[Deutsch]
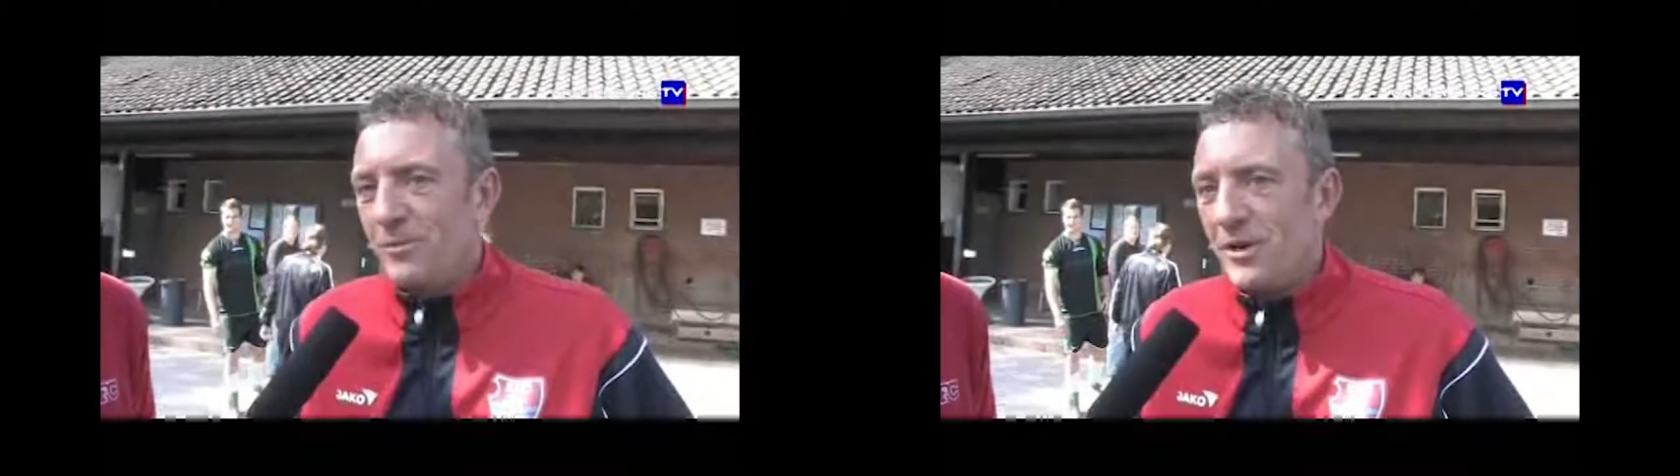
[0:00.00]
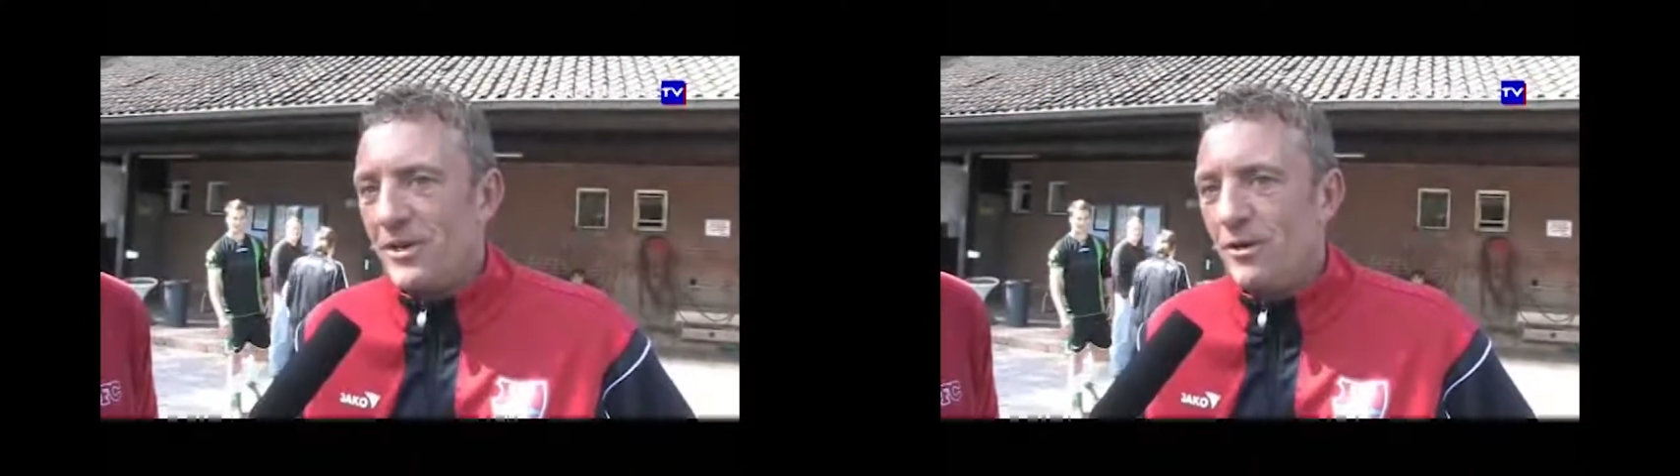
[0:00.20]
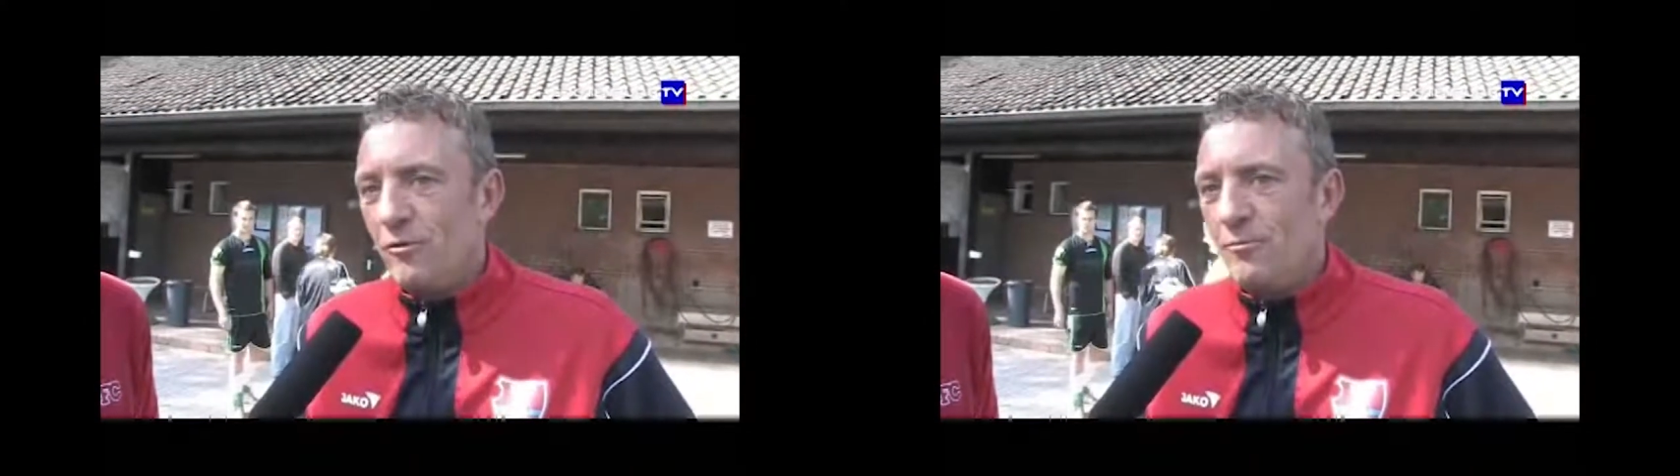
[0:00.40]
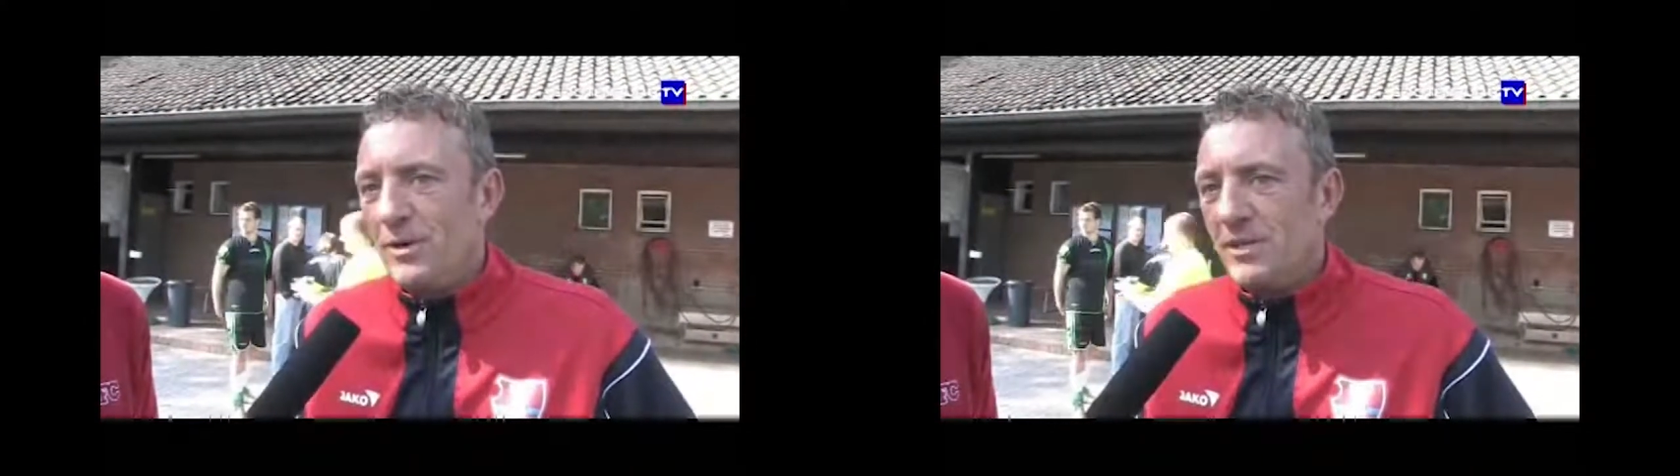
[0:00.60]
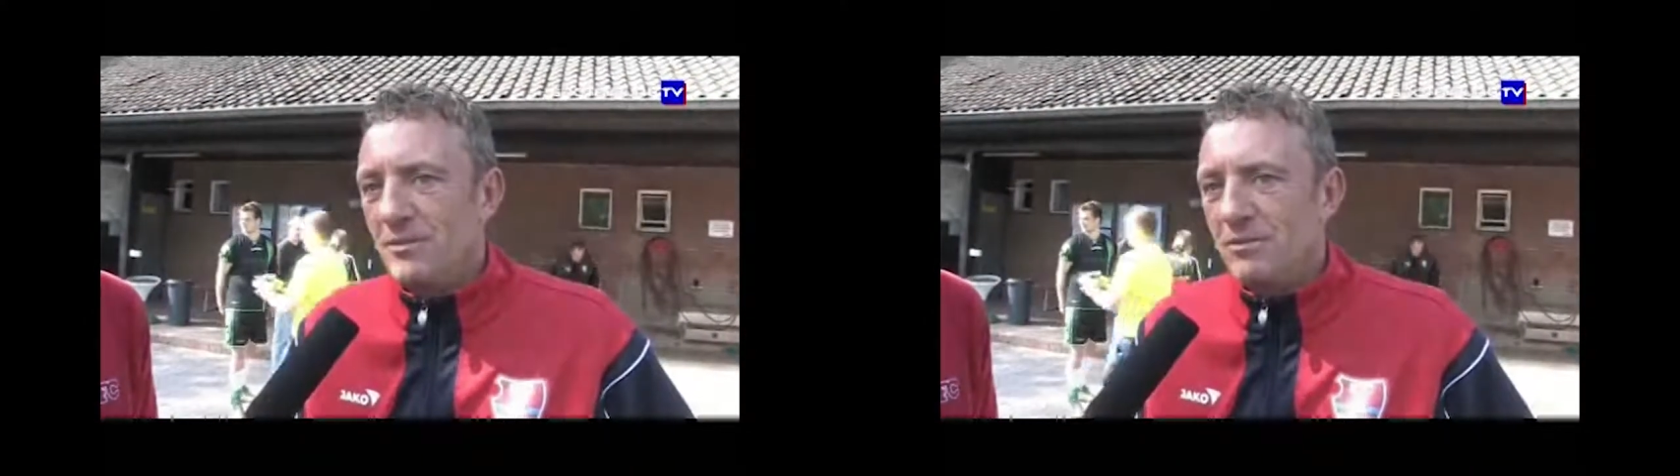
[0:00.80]
mal nicht
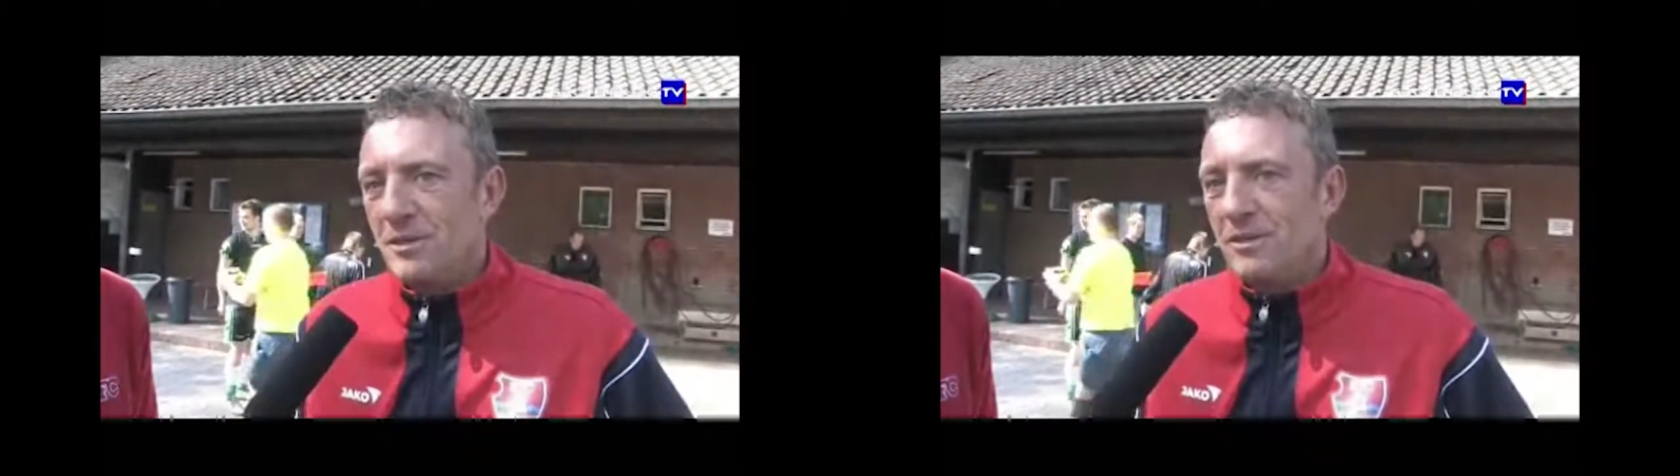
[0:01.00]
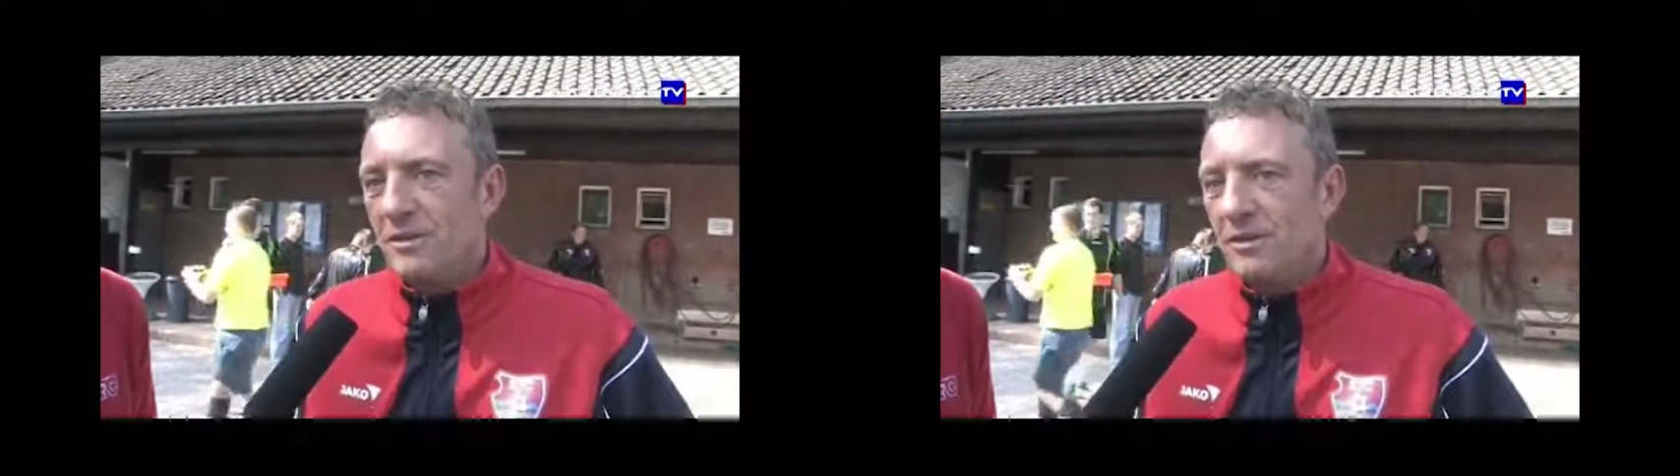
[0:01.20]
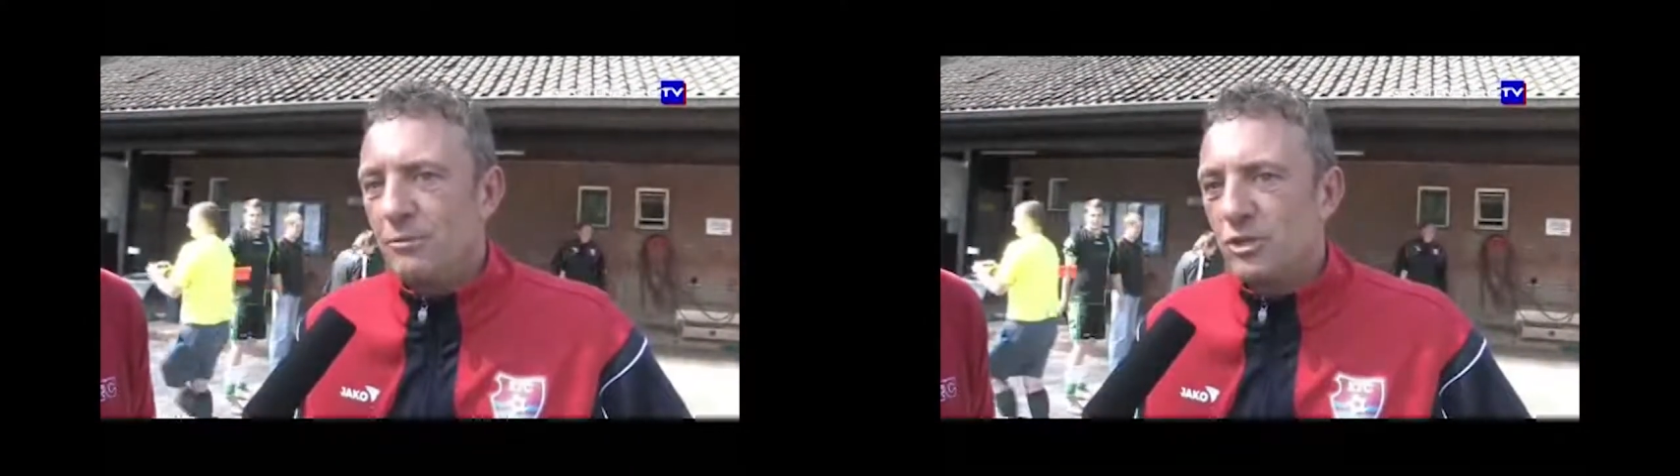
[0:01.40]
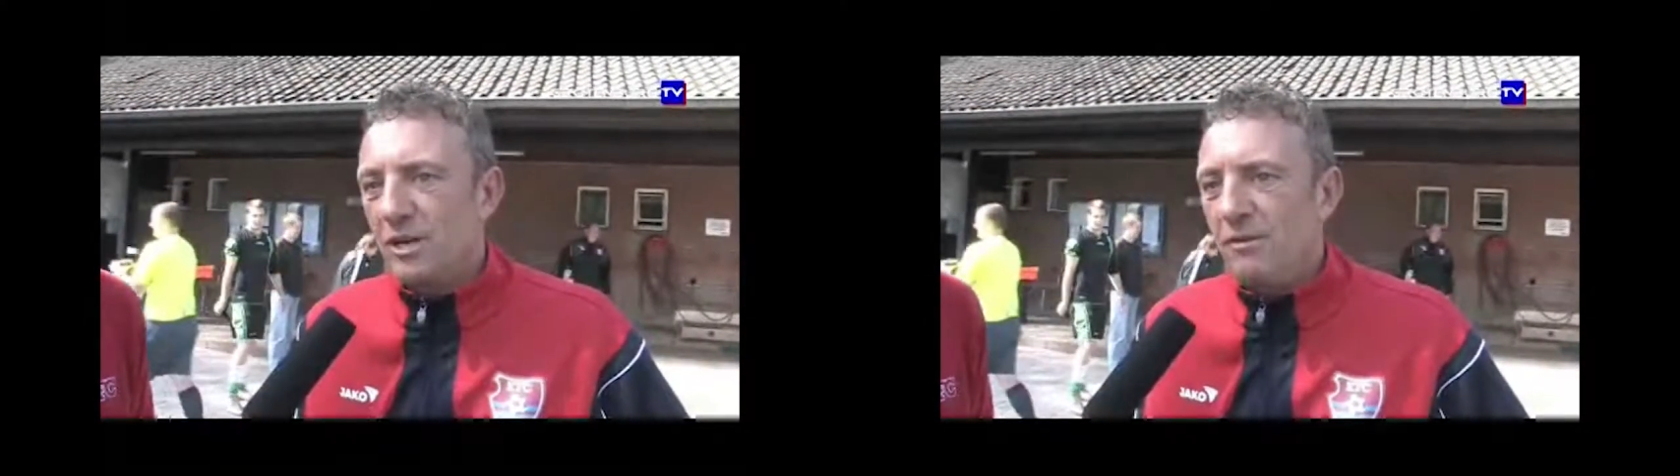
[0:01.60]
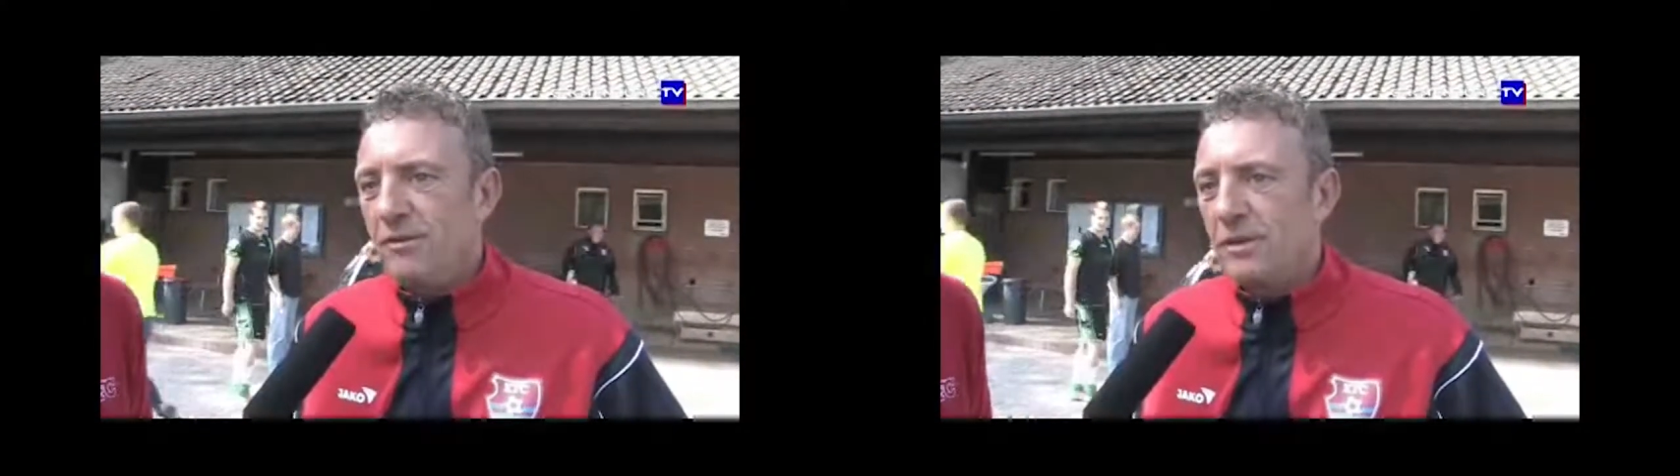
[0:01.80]
aufpasst und dann äh,
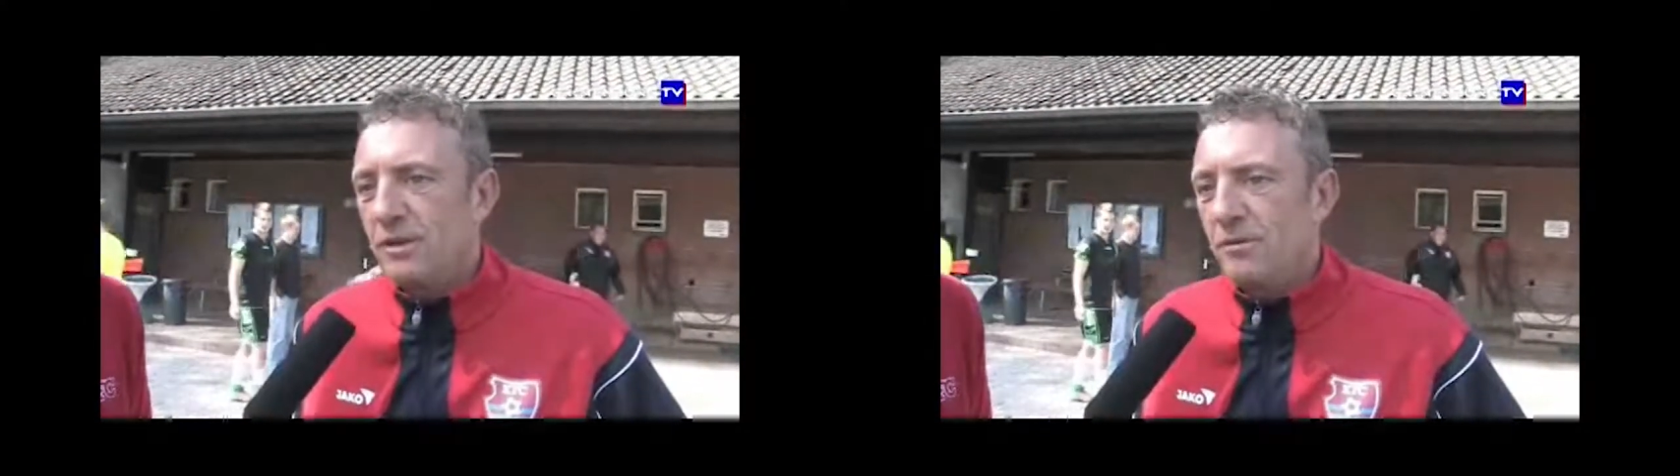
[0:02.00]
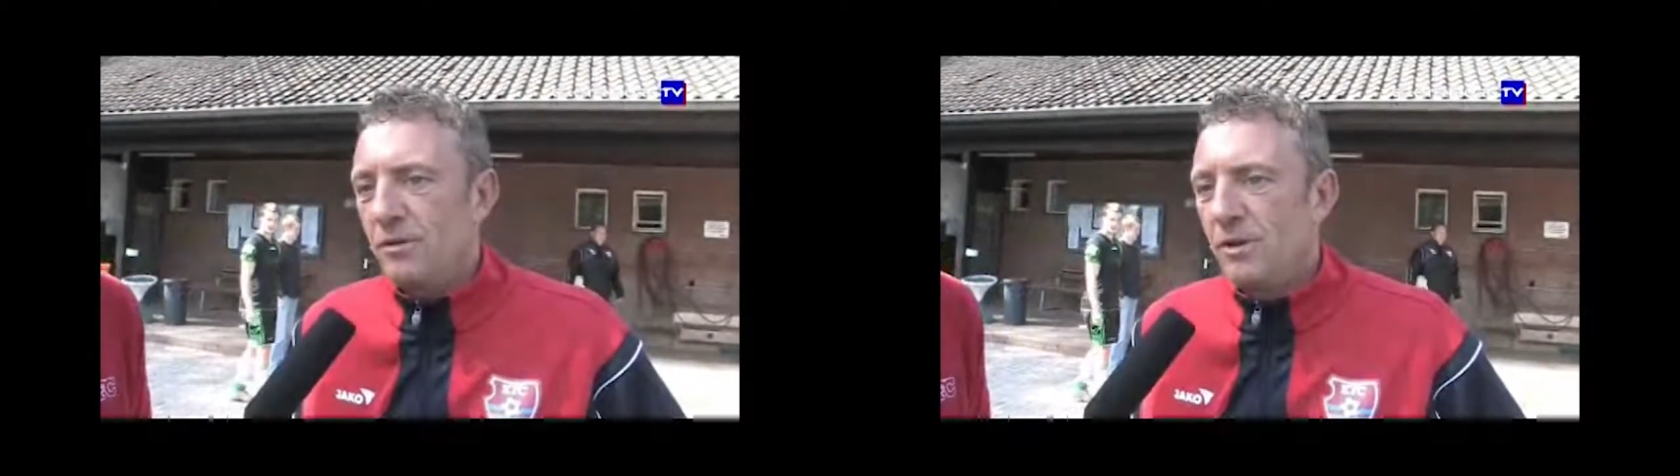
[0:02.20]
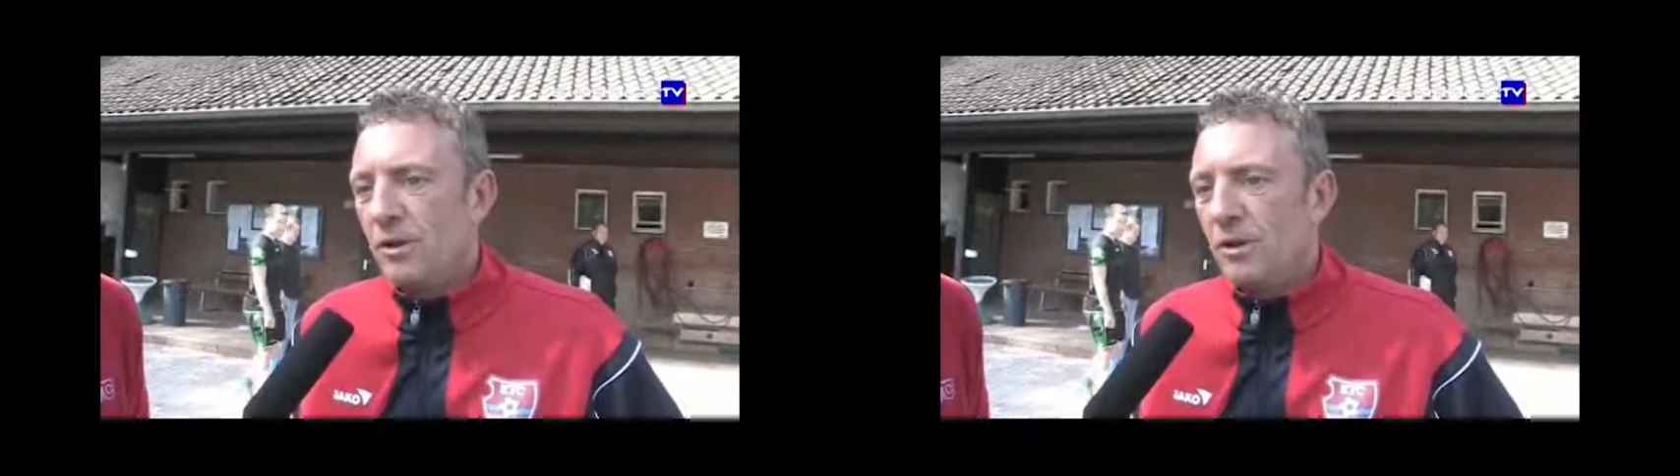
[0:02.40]
bestraft wird, ja.